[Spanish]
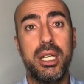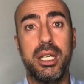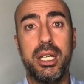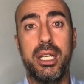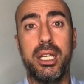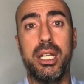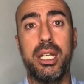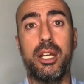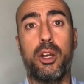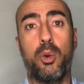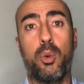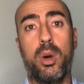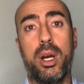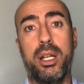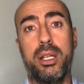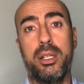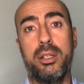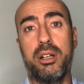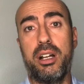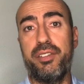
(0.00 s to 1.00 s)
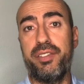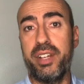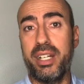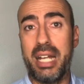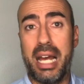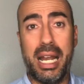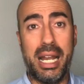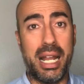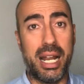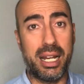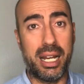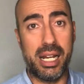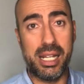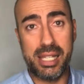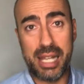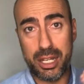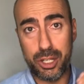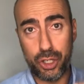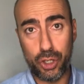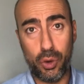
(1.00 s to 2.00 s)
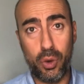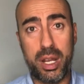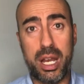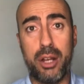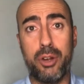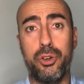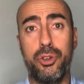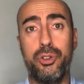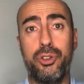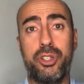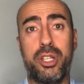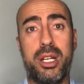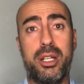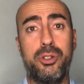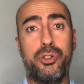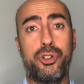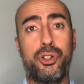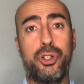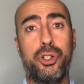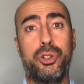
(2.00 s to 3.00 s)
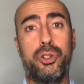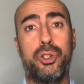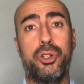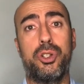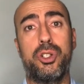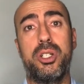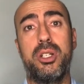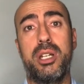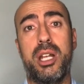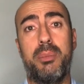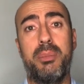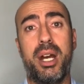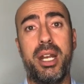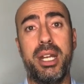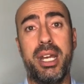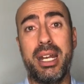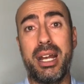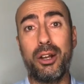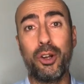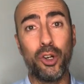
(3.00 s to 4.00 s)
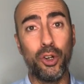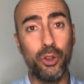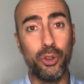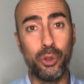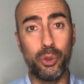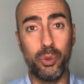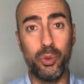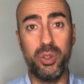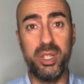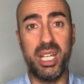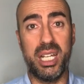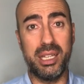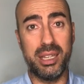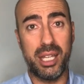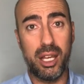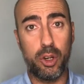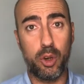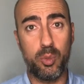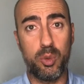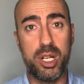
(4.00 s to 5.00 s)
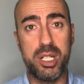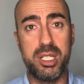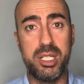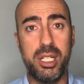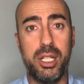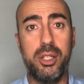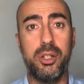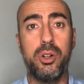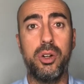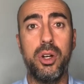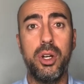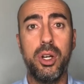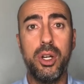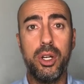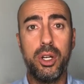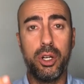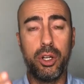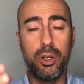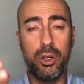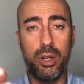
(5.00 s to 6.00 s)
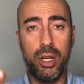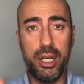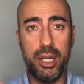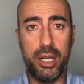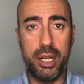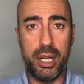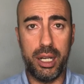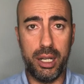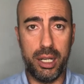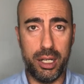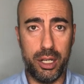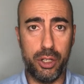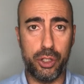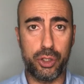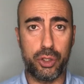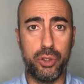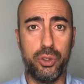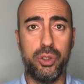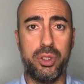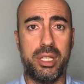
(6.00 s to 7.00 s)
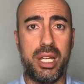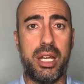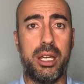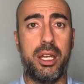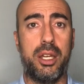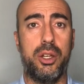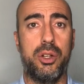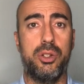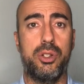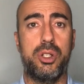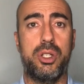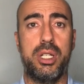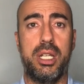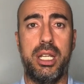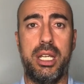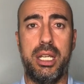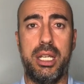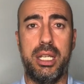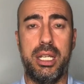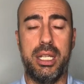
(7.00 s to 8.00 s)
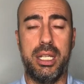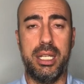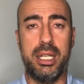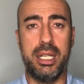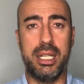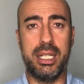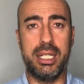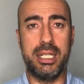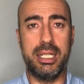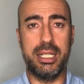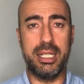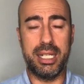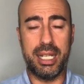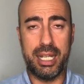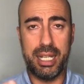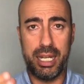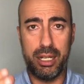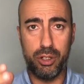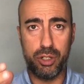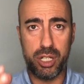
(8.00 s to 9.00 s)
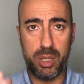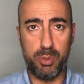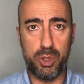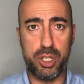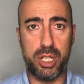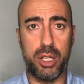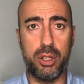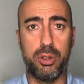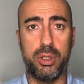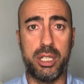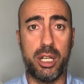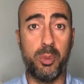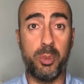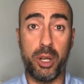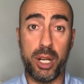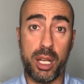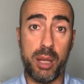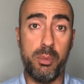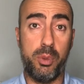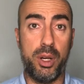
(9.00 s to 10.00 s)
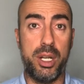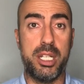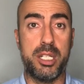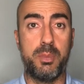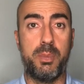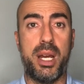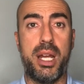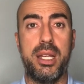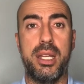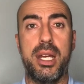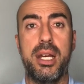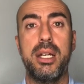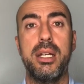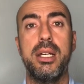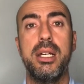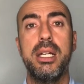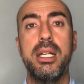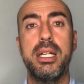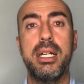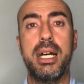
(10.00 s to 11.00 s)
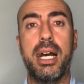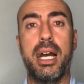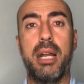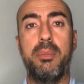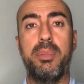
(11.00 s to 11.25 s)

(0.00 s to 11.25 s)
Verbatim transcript: Y cuando al final la realidad choca contra nosotros de una manera contundente como ha sido con los contagios eh, que nos hemos encontrado, por ejemplo, en España, al